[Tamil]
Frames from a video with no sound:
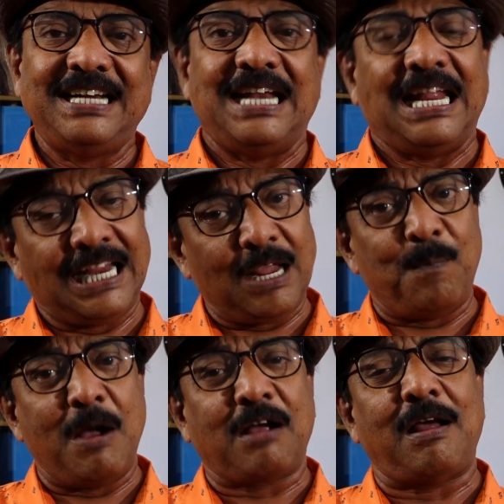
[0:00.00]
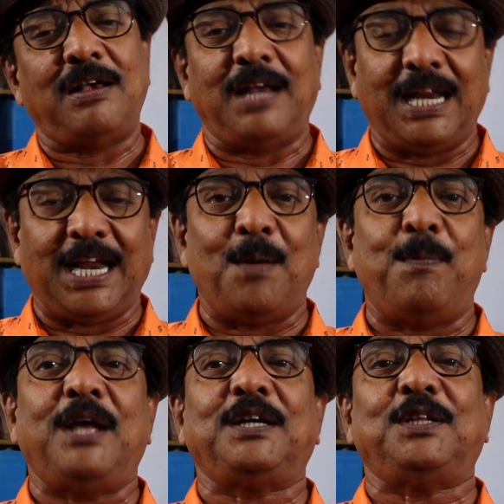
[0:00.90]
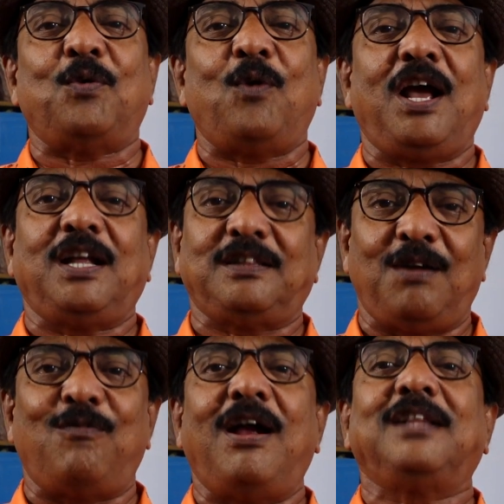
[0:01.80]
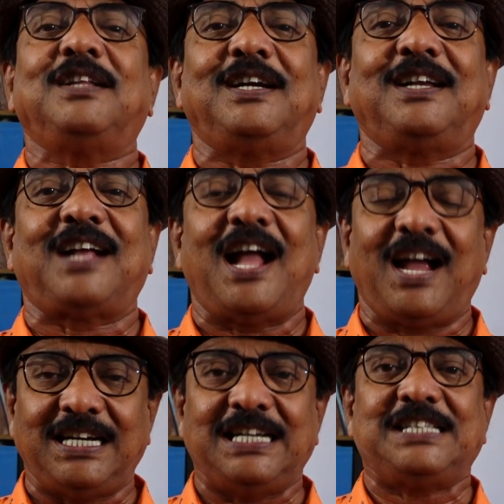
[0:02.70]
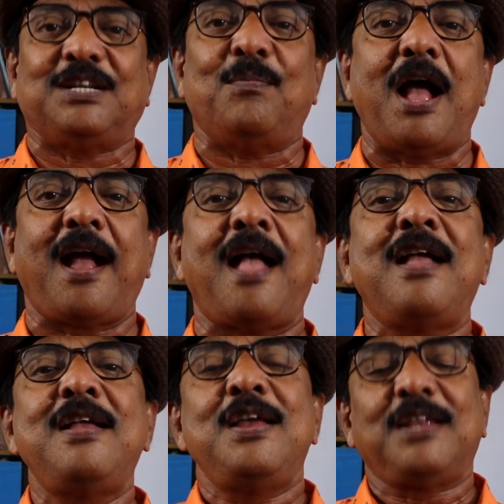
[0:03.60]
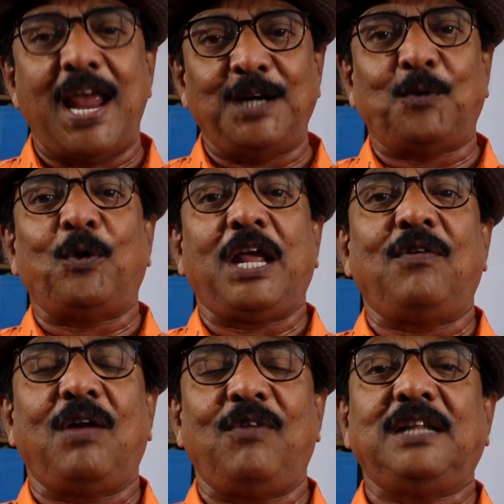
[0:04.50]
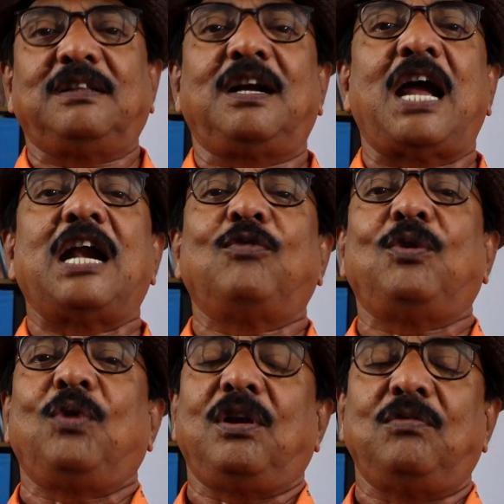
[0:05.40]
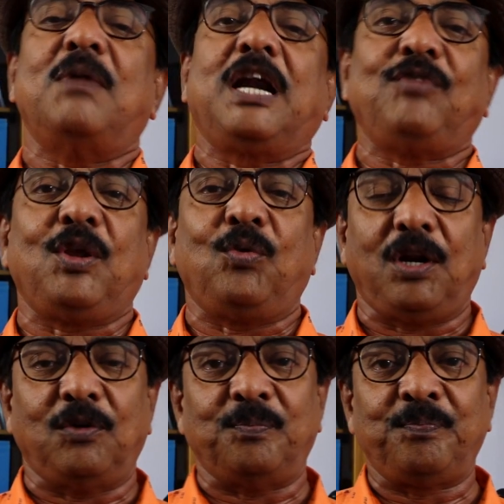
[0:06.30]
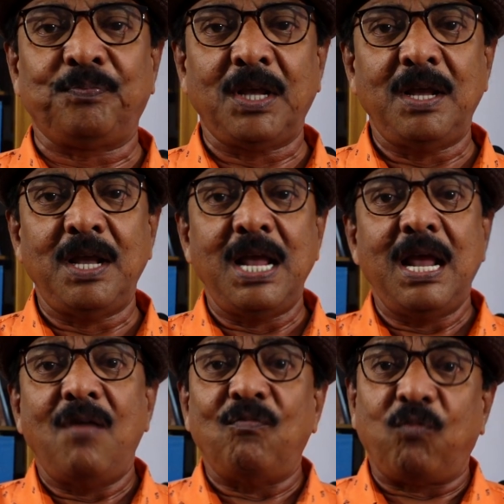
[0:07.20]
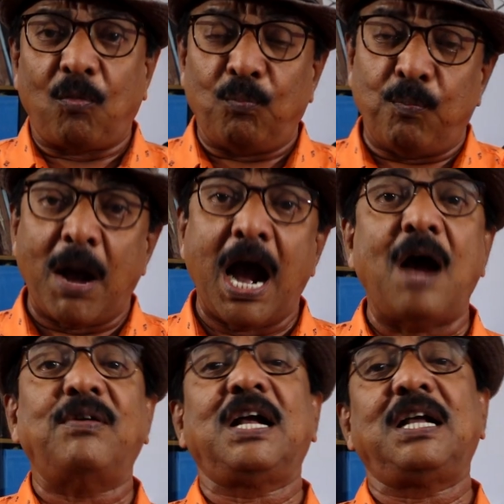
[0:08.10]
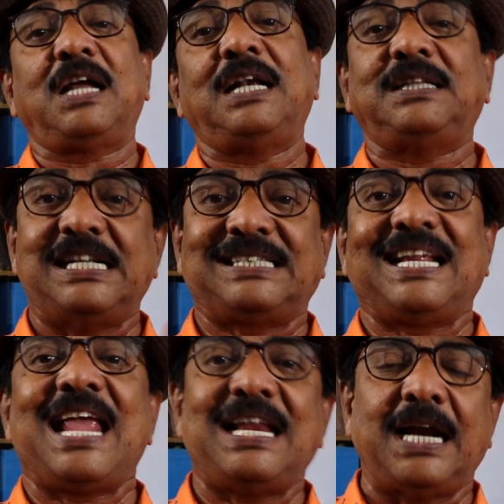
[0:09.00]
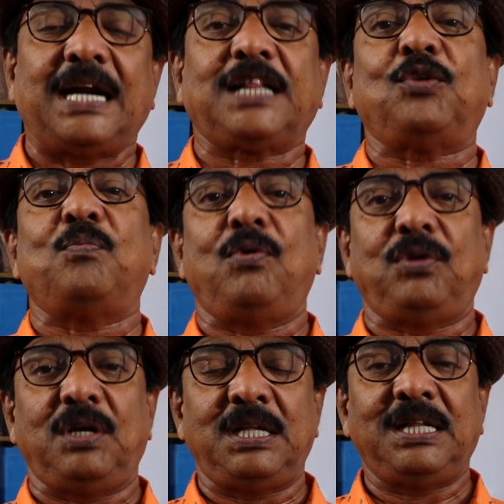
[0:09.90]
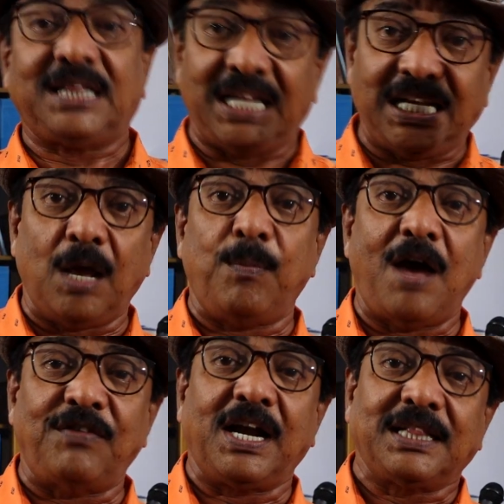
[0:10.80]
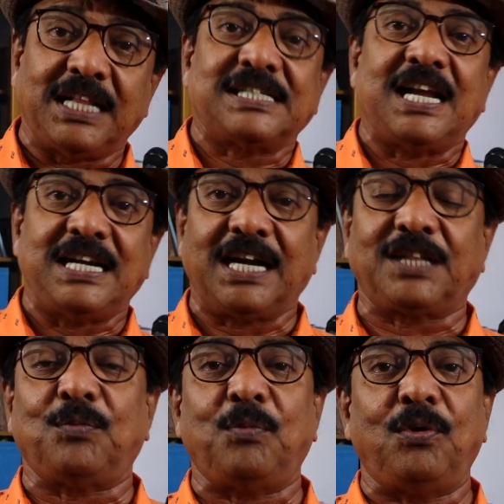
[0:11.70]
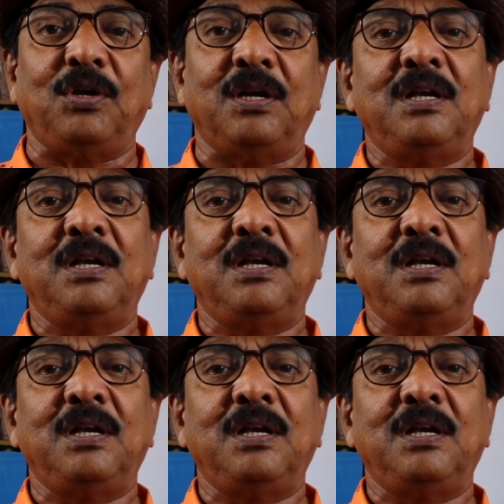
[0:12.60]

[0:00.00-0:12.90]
நிறைய மக்கள் நிறைய பேர் இந்த உலகத்தில் வாழ்ந்துக்கிட்டு இருக்காங்க நீச்சமாக ஏழுக்குடையவனை வைத்து கணவனுடனும் மனைவியுடனும் பாவகங்கள் திசையை நடத்தும் போது தீய பாவக திசை நடத்தும் போது